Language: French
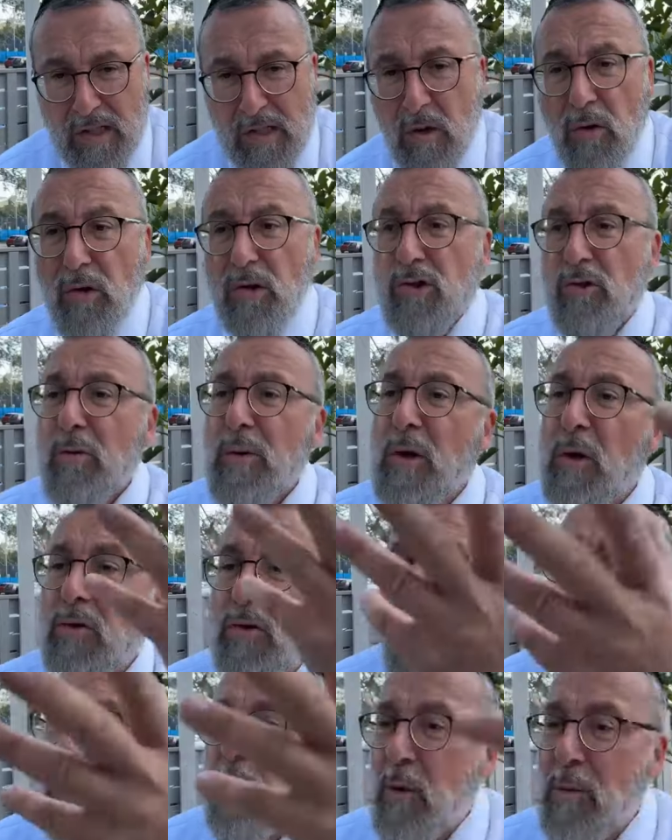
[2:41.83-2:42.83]
Quand ils ont
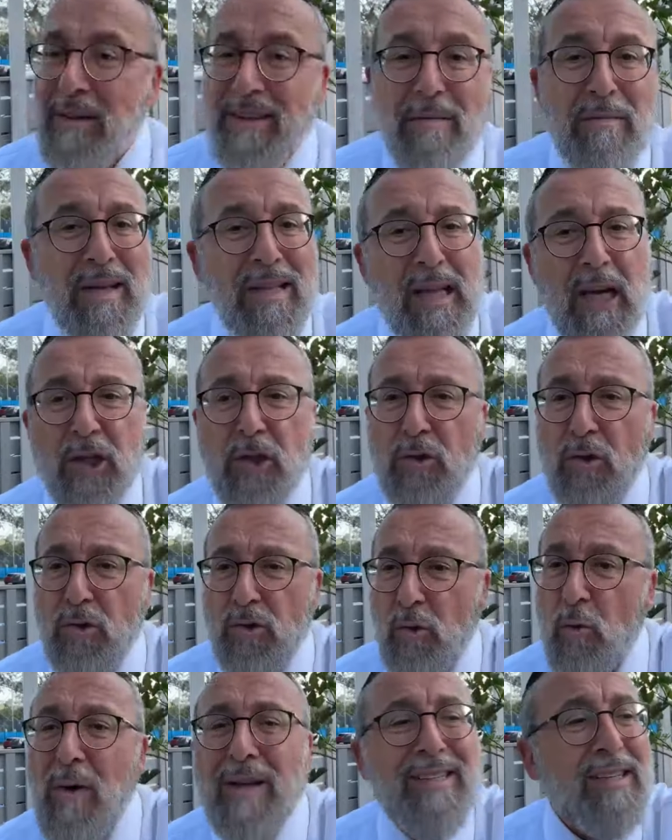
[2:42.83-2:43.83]
construit le temple
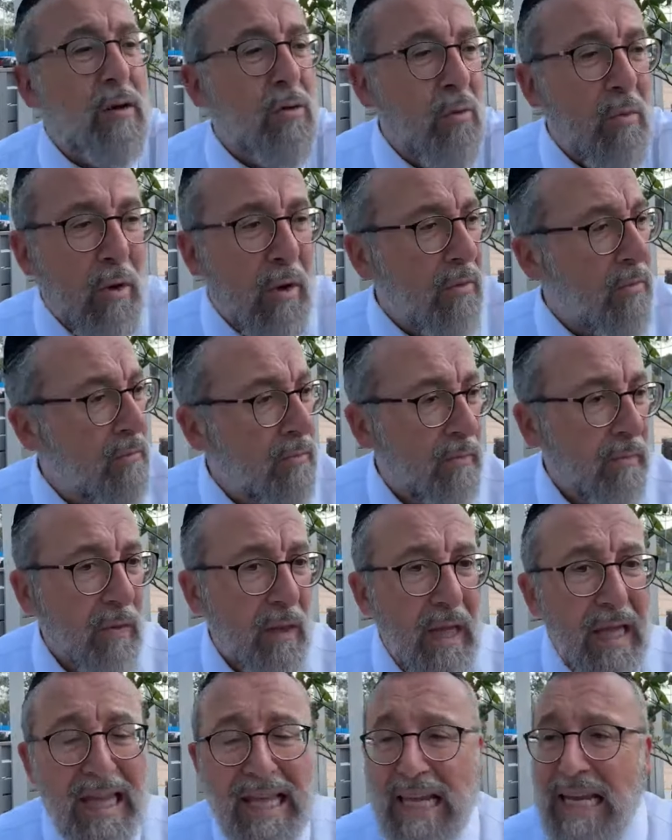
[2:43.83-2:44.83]
de du roi Salomon,
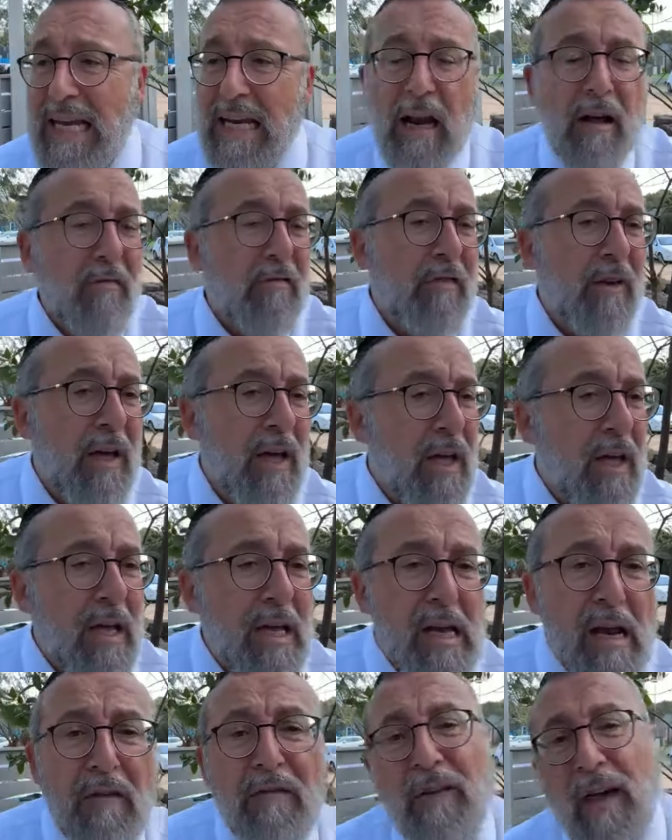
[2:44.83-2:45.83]
il a
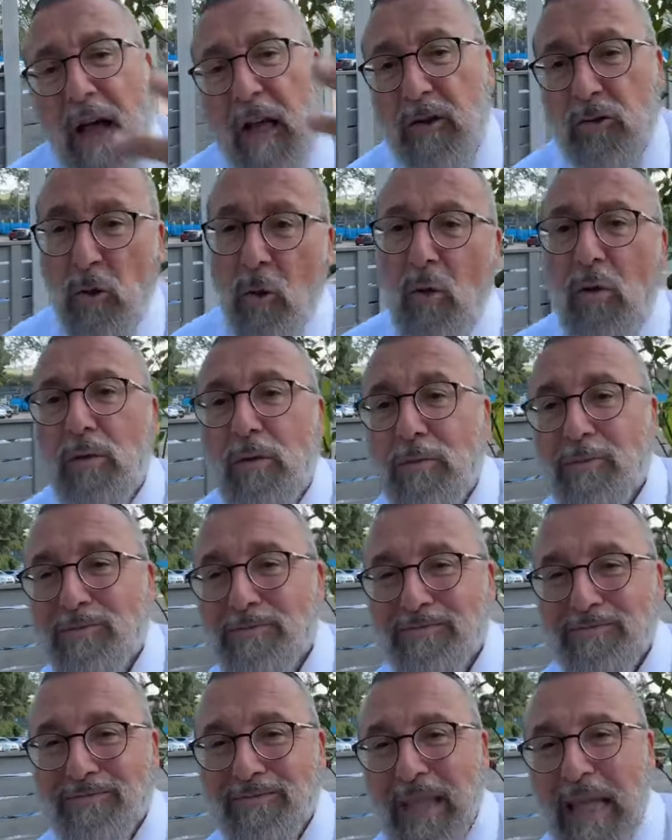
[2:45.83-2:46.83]
fait, il a fait un don.
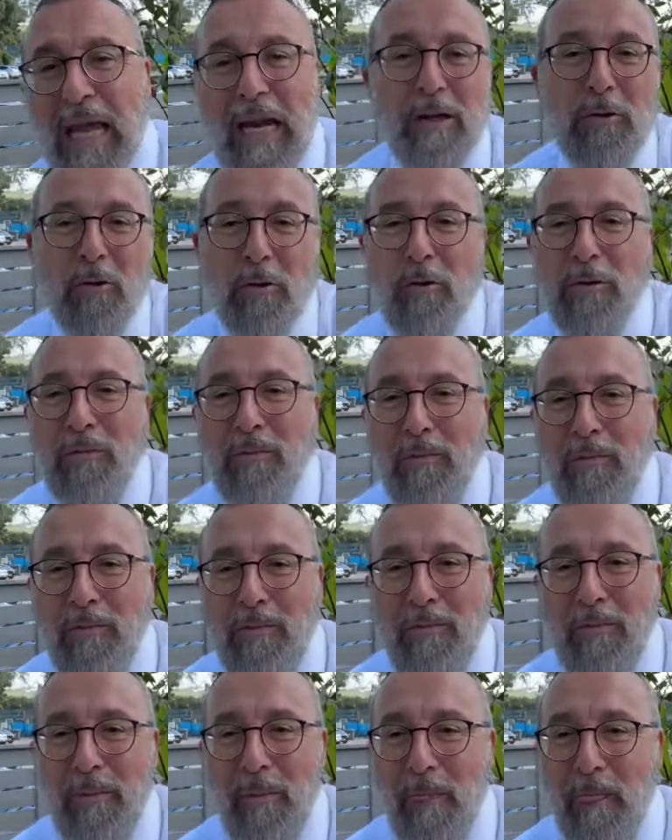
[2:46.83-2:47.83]
Quel don
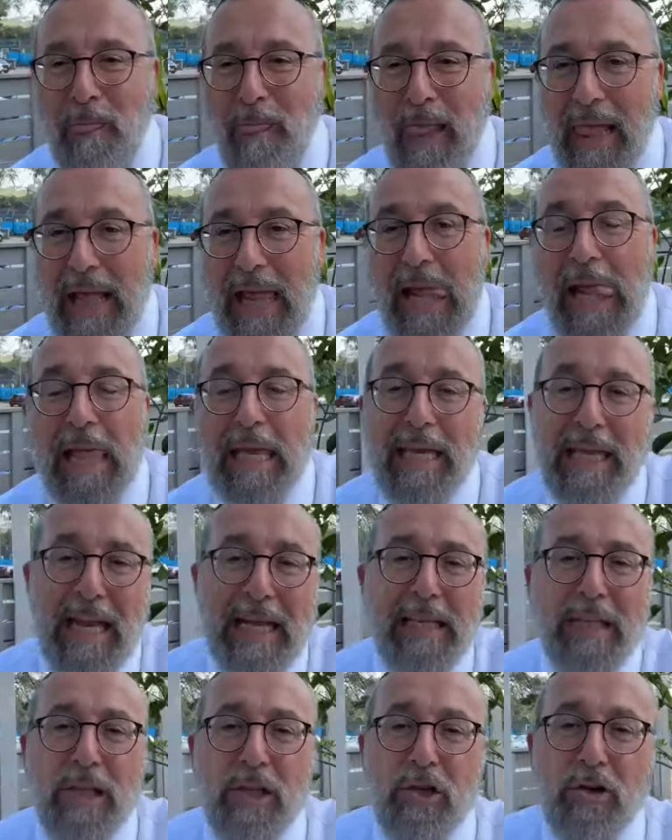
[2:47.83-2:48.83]

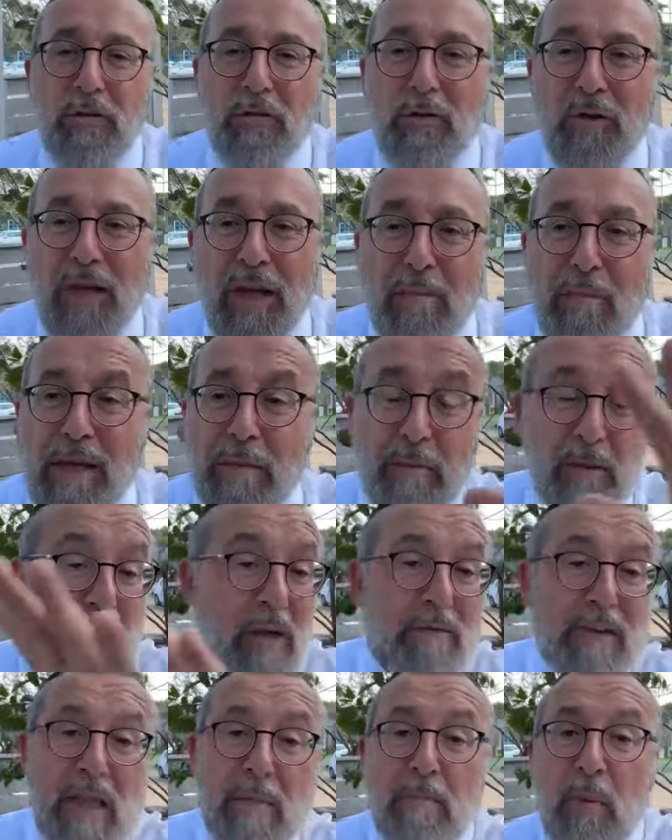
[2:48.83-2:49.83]
Il a dit je voudrais
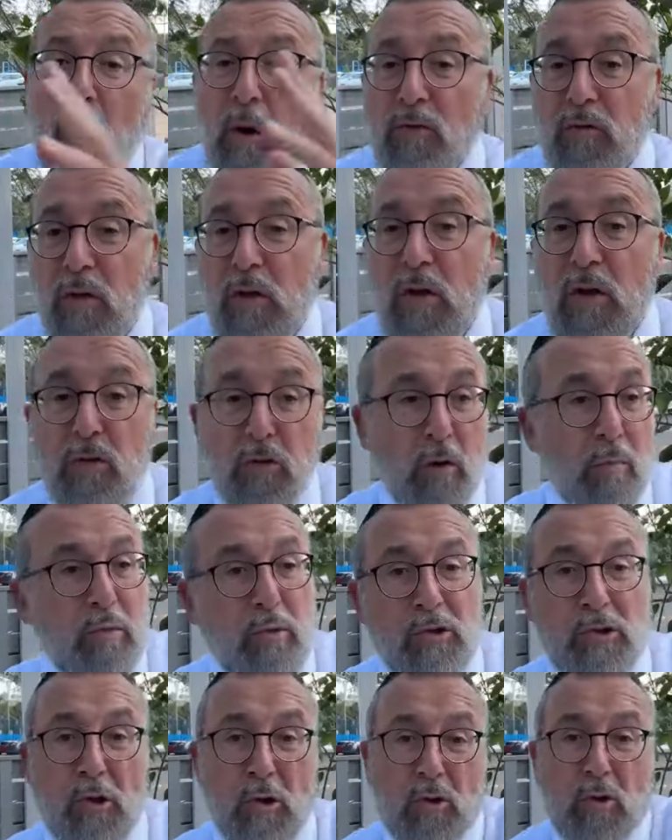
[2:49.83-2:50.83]
mettre, parce qu'il y avait des portes
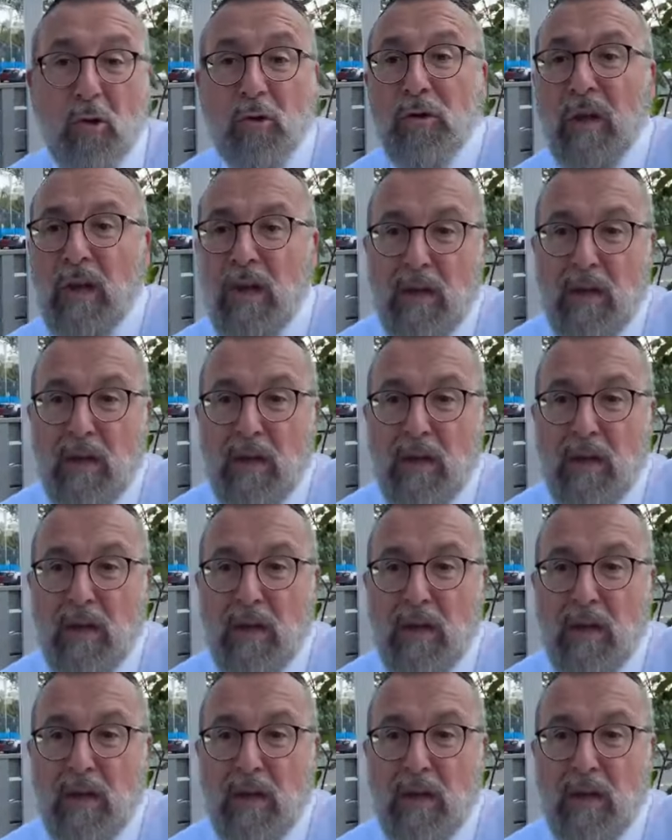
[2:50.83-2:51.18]
dans plusieurs